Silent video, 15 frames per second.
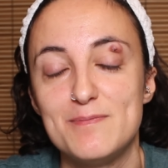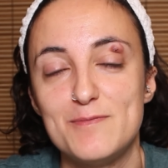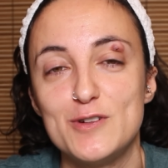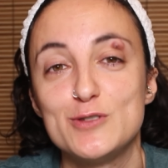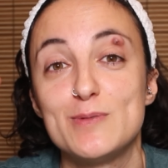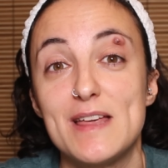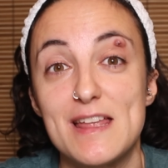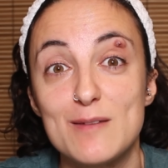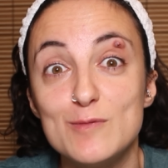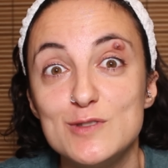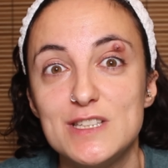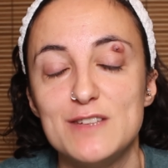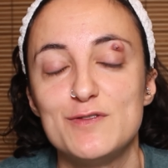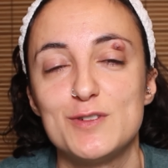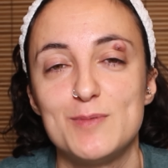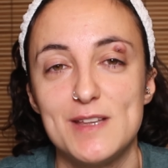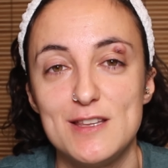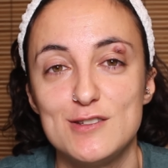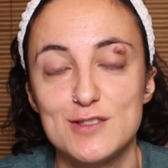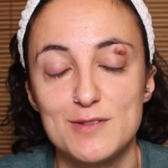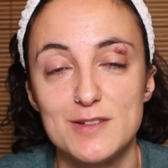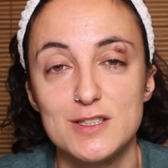os va a dar mucha
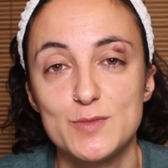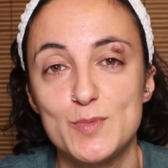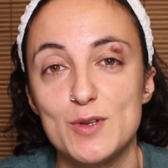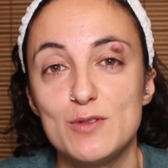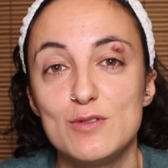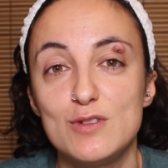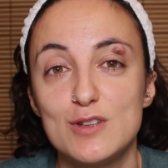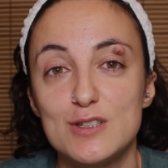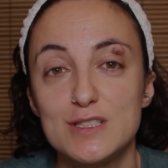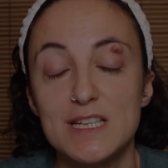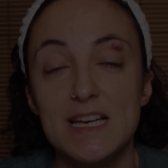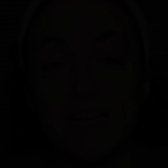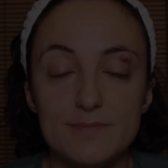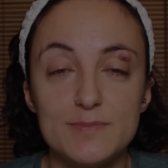información sobre los productos.